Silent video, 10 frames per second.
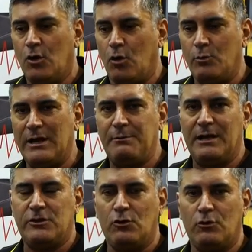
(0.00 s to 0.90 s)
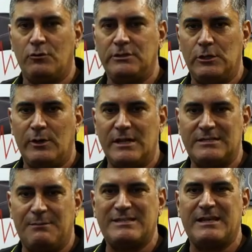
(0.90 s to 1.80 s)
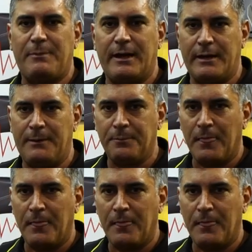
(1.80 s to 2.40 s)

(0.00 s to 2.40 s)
con una vibración continua, este tema se apagará.